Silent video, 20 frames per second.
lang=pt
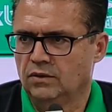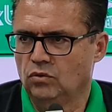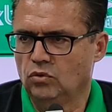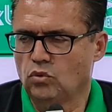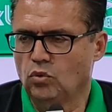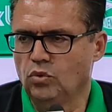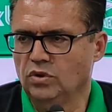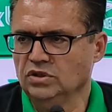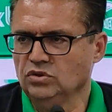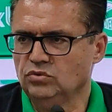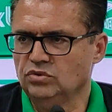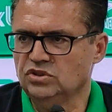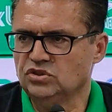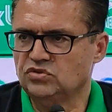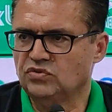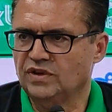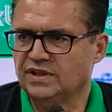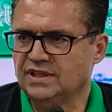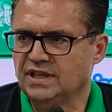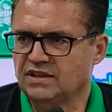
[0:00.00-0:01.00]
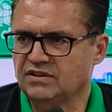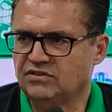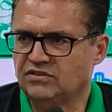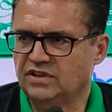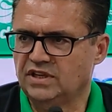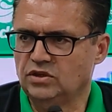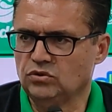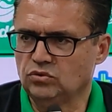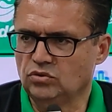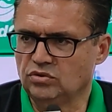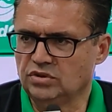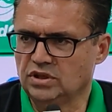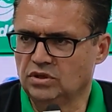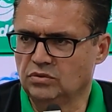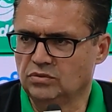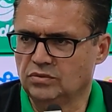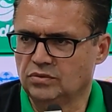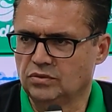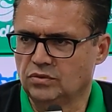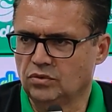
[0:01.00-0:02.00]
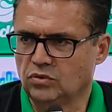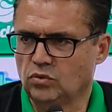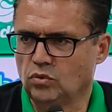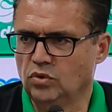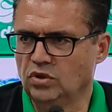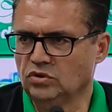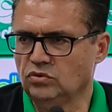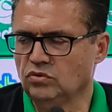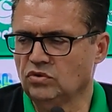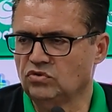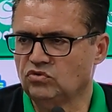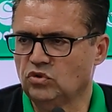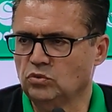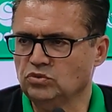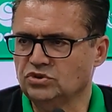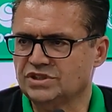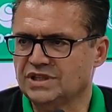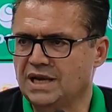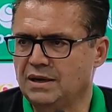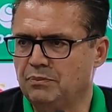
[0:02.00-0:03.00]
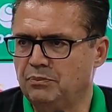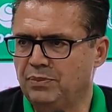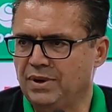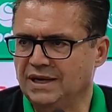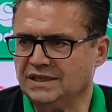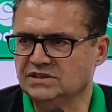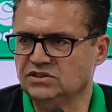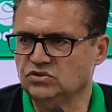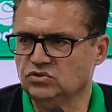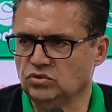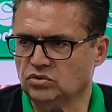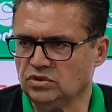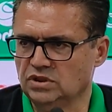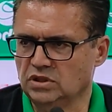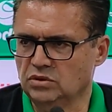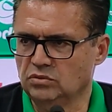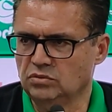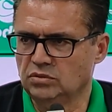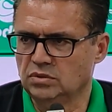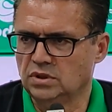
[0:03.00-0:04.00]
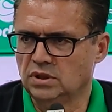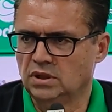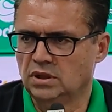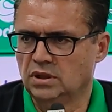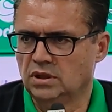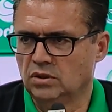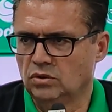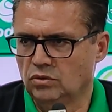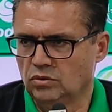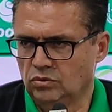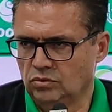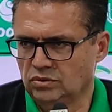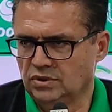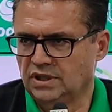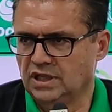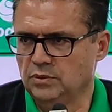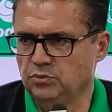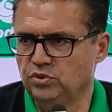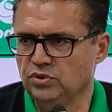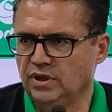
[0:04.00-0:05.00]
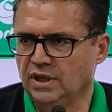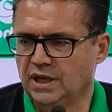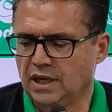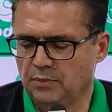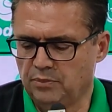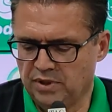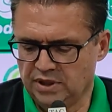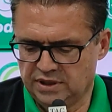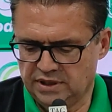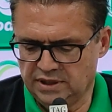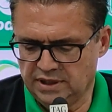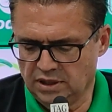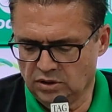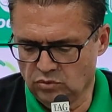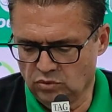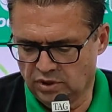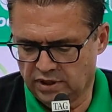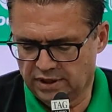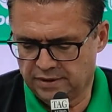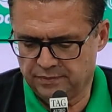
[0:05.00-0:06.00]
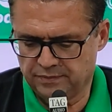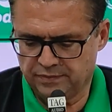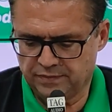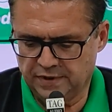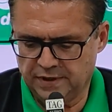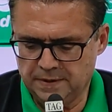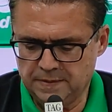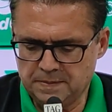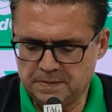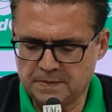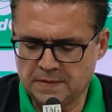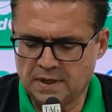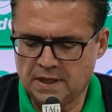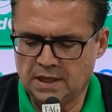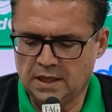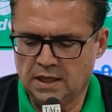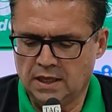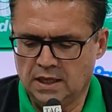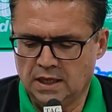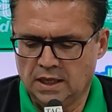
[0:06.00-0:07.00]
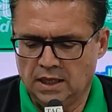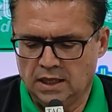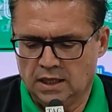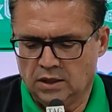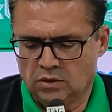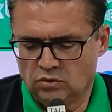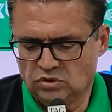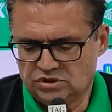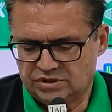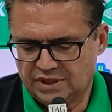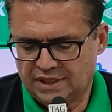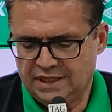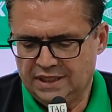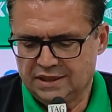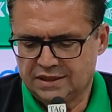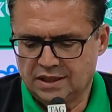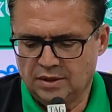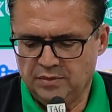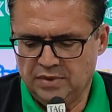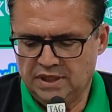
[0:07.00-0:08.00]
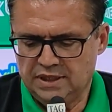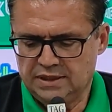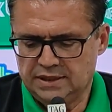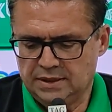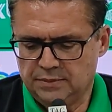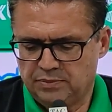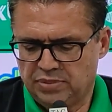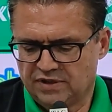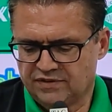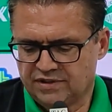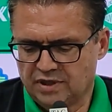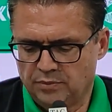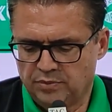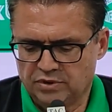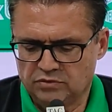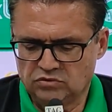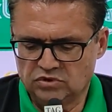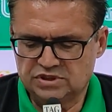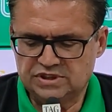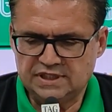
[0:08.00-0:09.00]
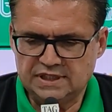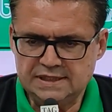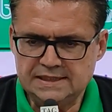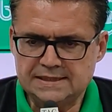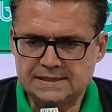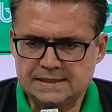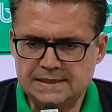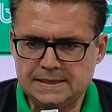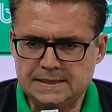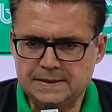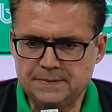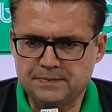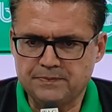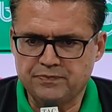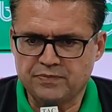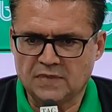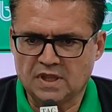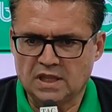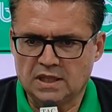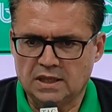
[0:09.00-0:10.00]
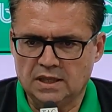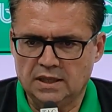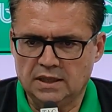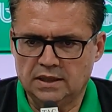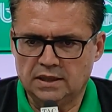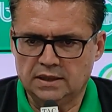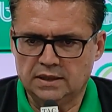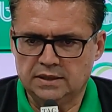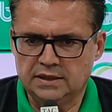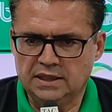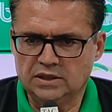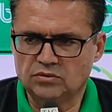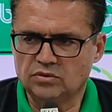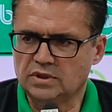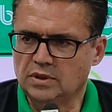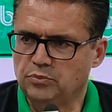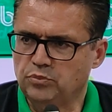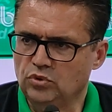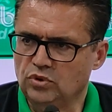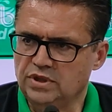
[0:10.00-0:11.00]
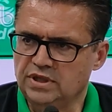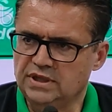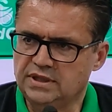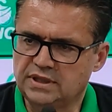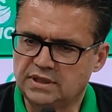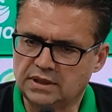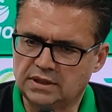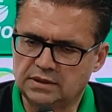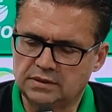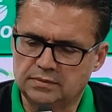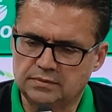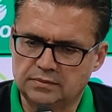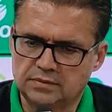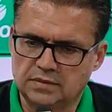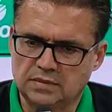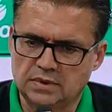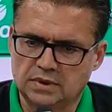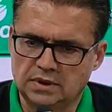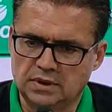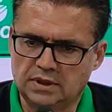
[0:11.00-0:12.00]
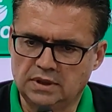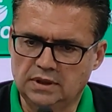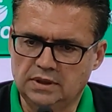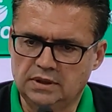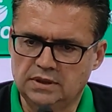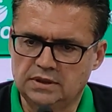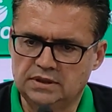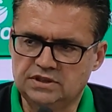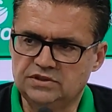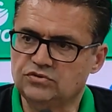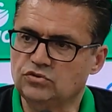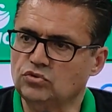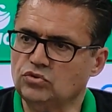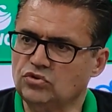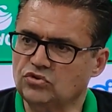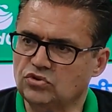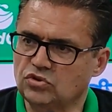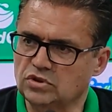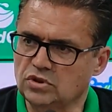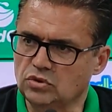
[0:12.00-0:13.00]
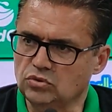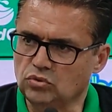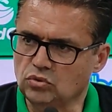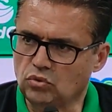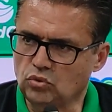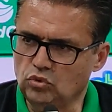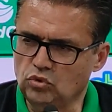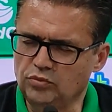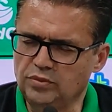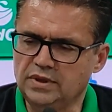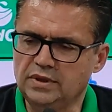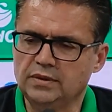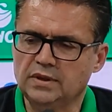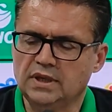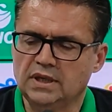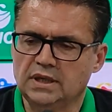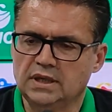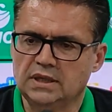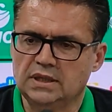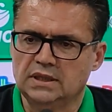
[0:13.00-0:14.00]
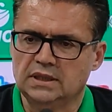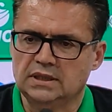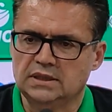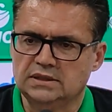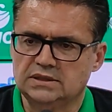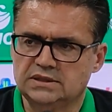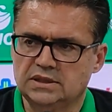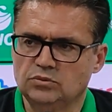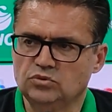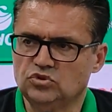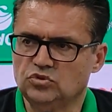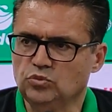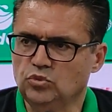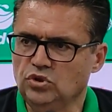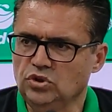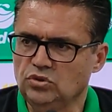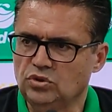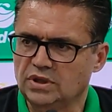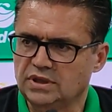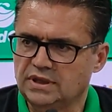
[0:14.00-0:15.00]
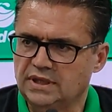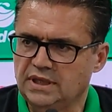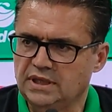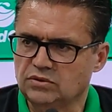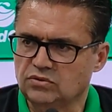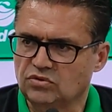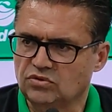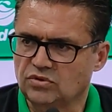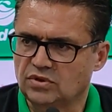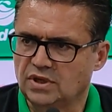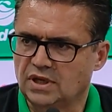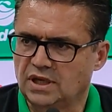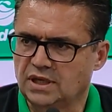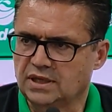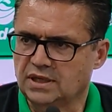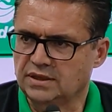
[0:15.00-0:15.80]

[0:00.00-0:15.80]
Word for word: O quanto isso vai dar certo ou não, o quanto nós somos capazes ou não, o tempo dirá a partir de agora. Né? Gostaria também de passar para vocês que, é, dentro da política né, institucional do clube, estamos muito atentos à